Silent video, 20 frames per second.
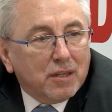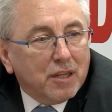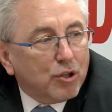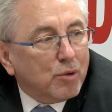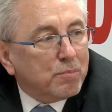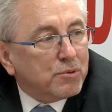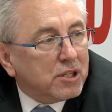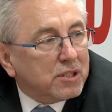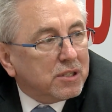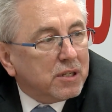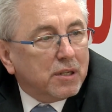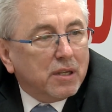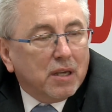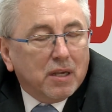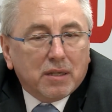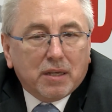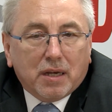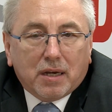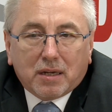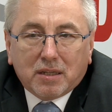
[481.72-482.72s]
nie do
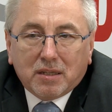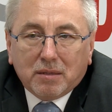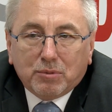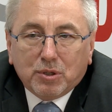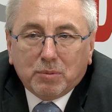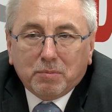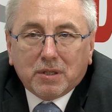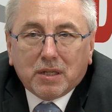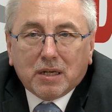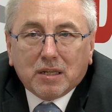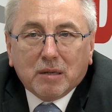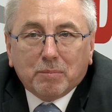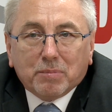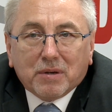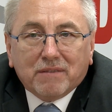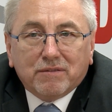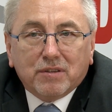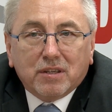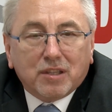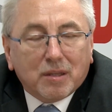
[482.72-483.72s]
przecenienia. Gdybyśmy tak
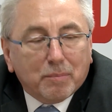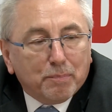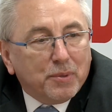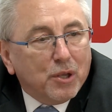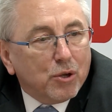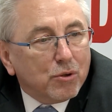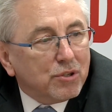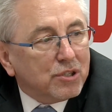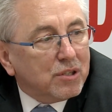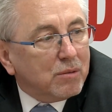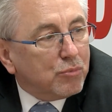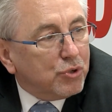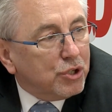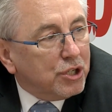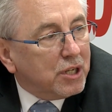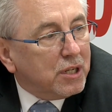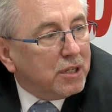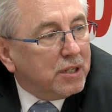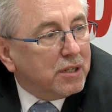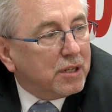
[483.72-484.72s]
naprawdę te pieniądze
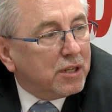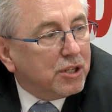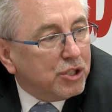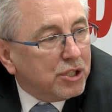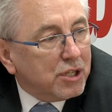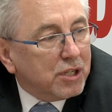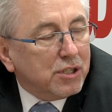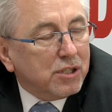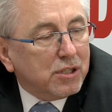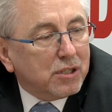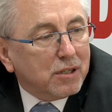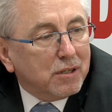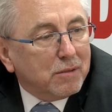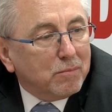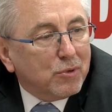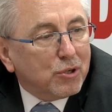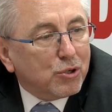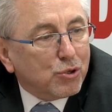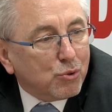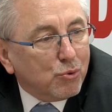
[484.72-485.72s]
musieli gdzieś e,
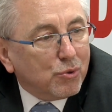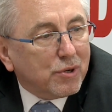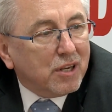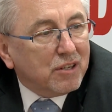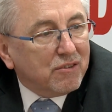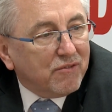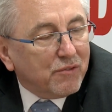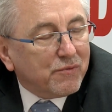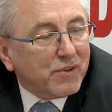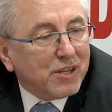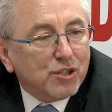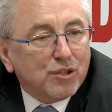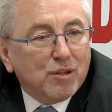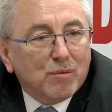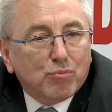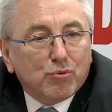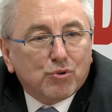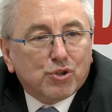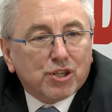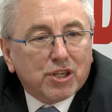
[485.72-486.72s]
szukać we
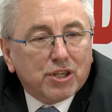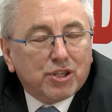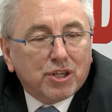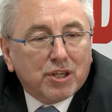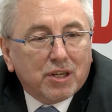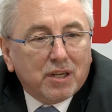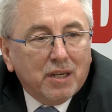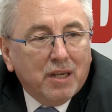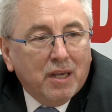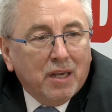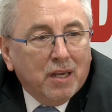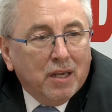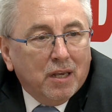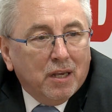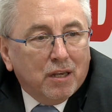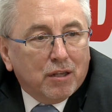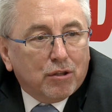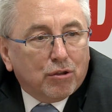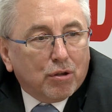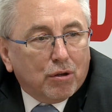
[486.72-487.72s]
własnym budżecie,
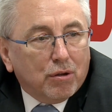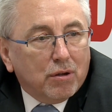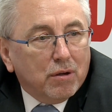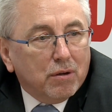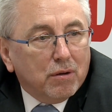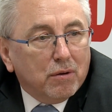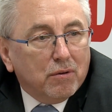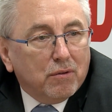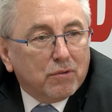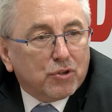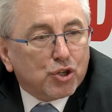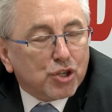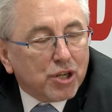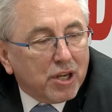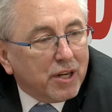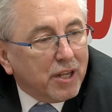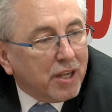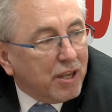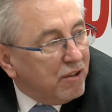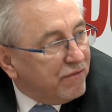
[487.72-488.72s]
to
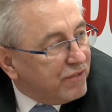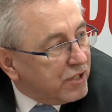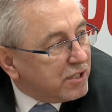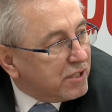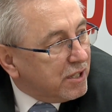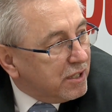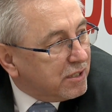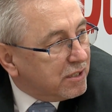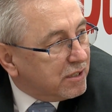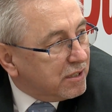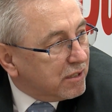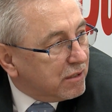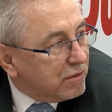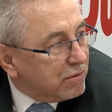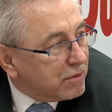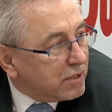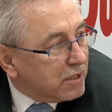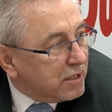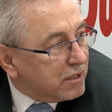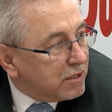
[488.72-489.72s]
szereg inwestycji,
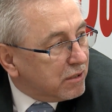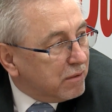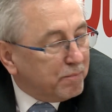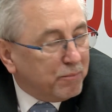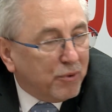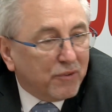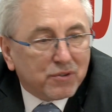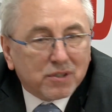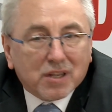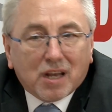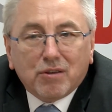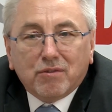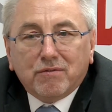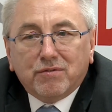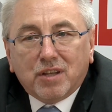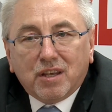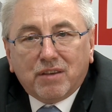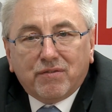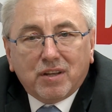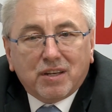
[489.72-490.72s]
które powstają w
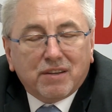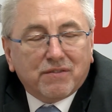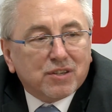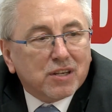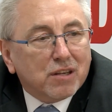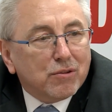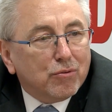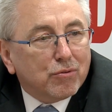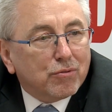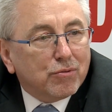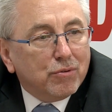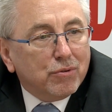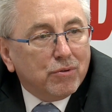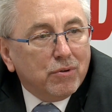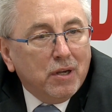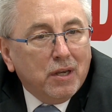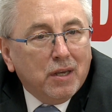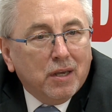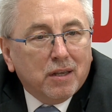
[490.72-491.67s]
tej chwili w Sanoku,